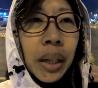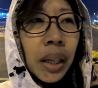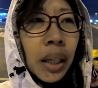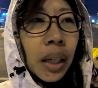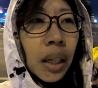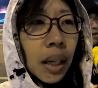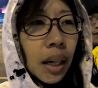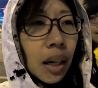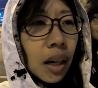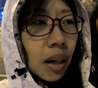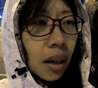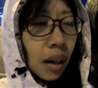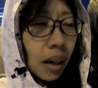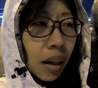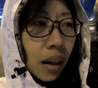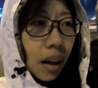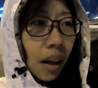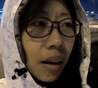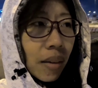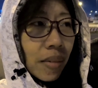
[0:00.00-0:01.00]
นี้ก็
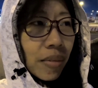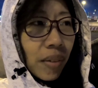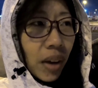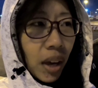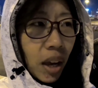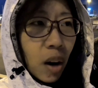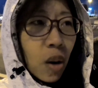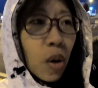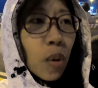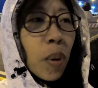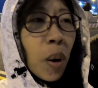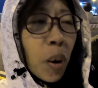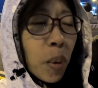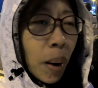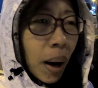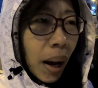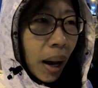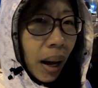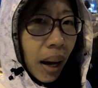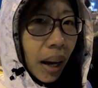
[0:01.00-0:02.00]
เฟลเพราะ
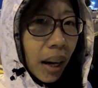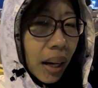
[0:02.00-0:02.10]
ว่า